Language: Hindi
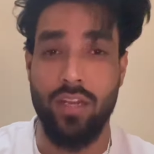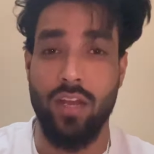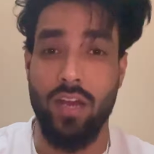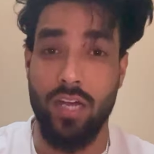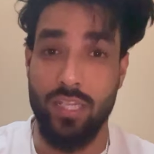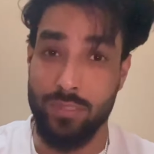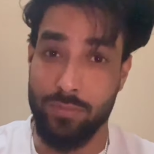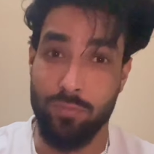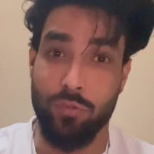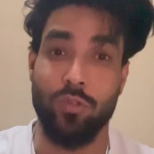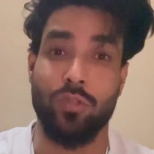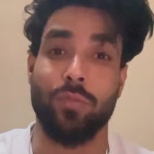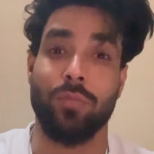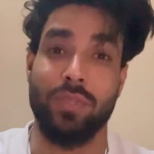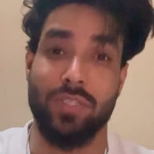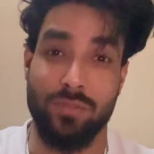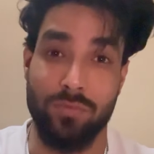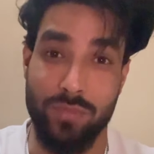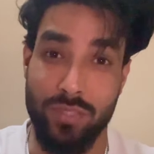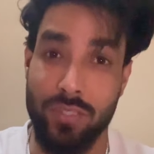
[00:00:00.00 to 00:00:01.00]
हाथ में हो तो
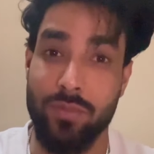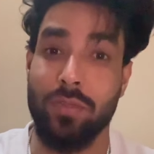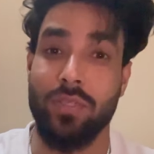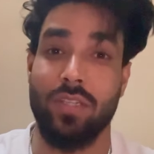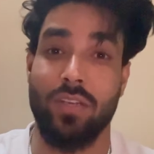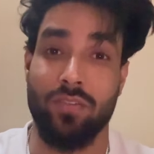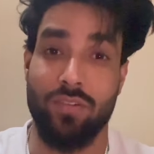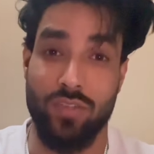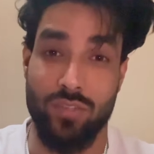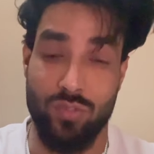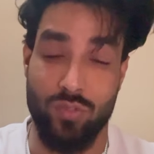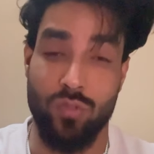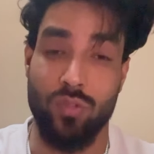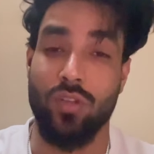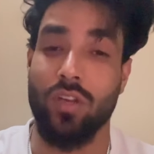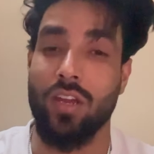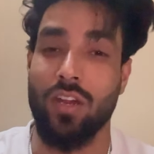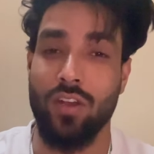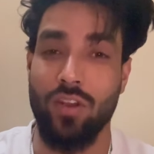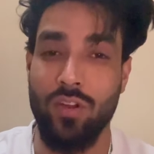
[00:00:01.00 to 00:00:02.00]
बच बीच बचाव कर सको तो
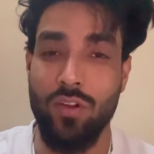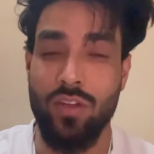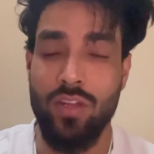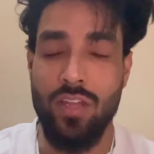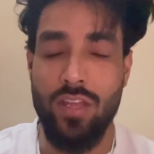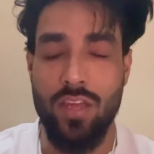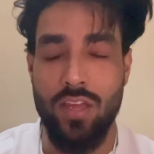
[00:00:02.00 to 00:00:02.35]
कर लो